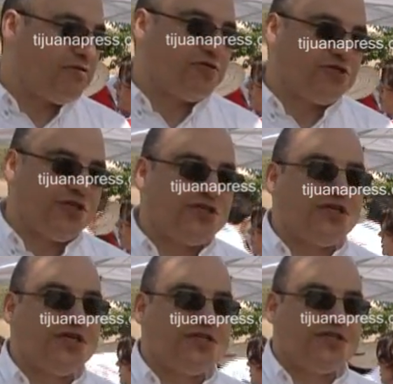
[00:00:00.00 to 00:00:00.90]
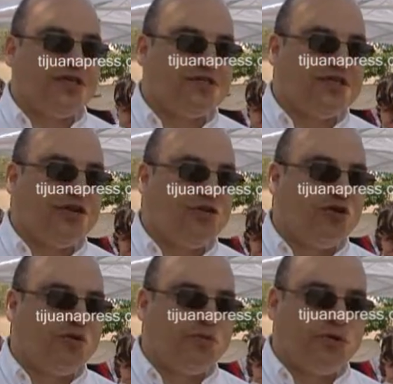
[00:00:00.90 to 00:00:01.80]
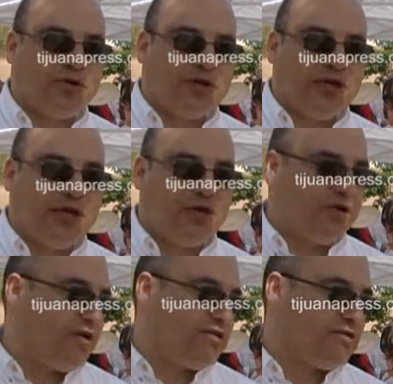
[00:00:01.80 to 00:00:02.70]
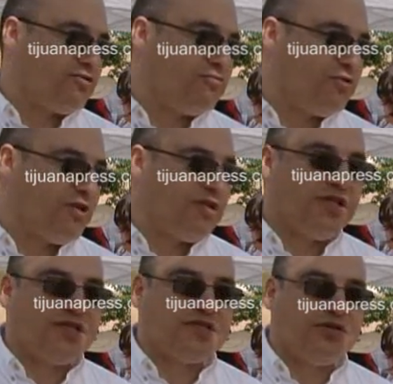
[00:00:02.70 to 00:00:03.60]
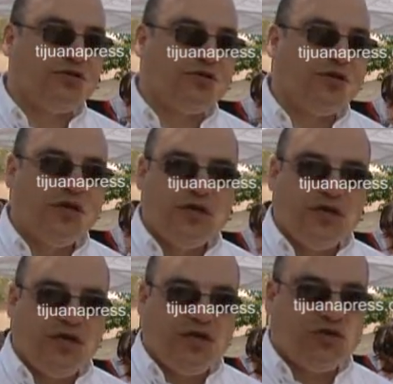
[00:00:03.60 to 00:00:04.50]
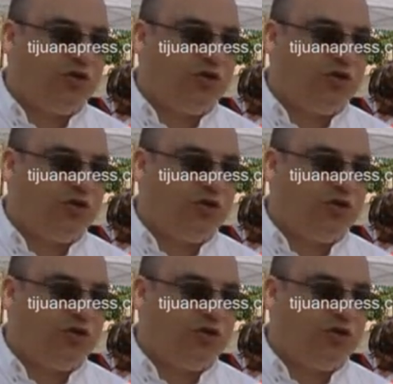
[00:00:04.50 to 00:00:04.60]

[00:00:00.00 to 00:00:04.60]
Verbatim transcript: los 80 se instaló por la Organización Mundial de la Salud y